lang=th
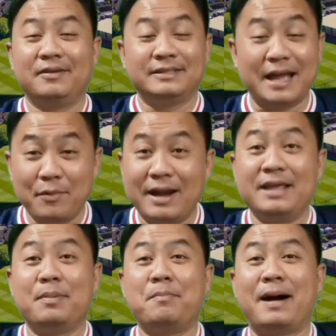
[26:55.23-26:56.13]
ใช้วา
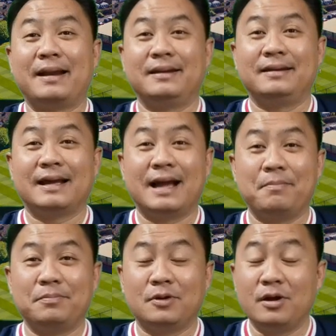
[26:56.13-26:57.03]
รีบำบัดนะครับ
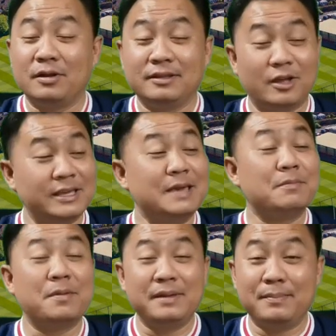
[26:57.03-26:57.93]
ก็รอยยิ้ม
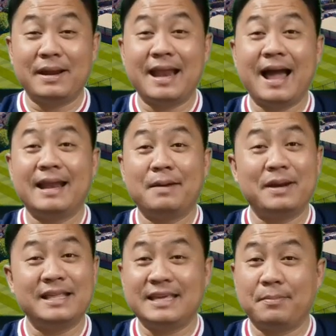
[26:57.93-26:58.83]
ก็มีใบหน้านะไม่
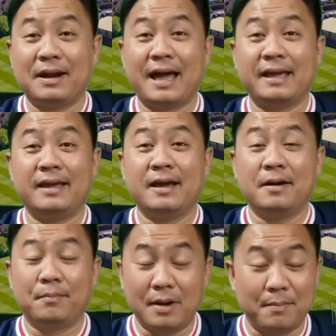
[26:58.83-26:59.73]
ได้เจ็บอะไร
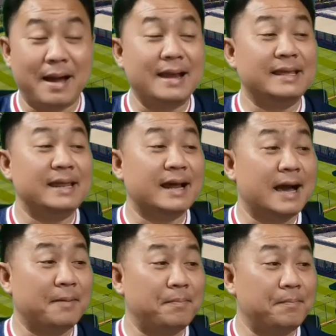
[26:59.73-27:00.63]
ประมาณนี้นะค
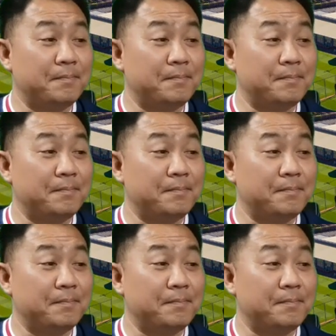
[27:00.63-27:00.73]
รับ